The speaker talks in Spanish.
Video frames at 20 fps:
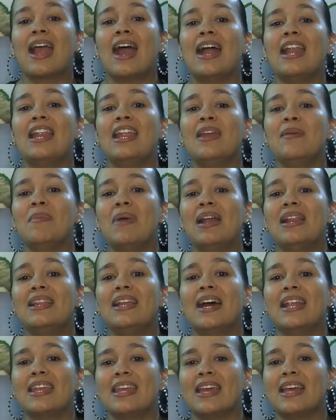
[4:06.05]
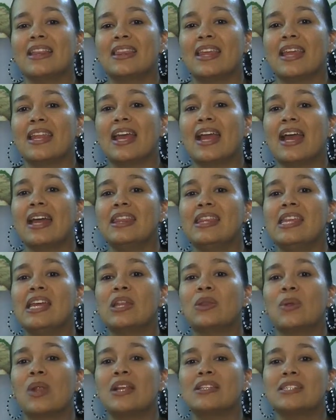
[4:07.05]
Calima Aldarien tiene
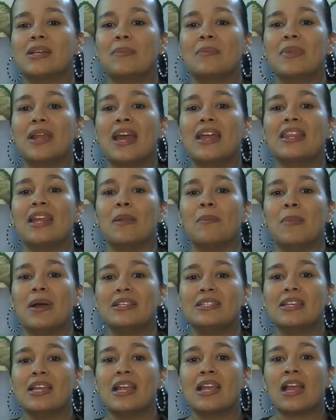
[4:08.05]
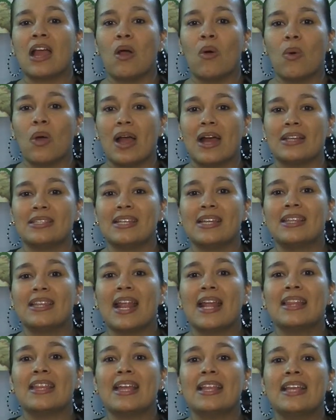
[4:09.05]
candidato a la Asamblea del Valle Valle del Cauca. Se
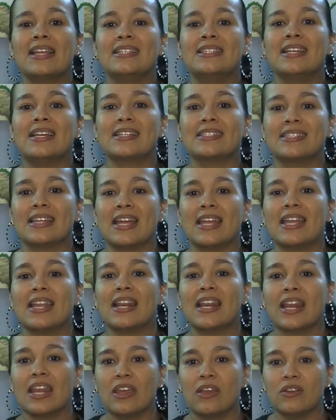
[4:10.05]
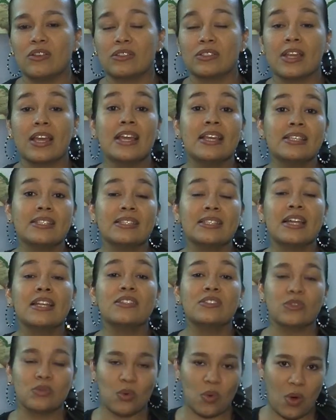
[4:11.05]
trata de Yersaín Ríos, esta
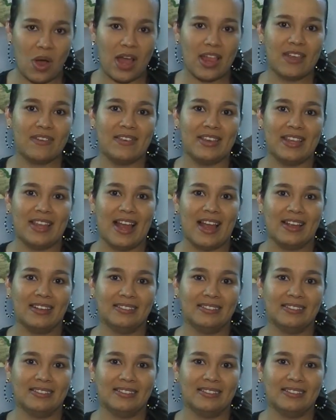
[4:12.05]
su hoja de vida.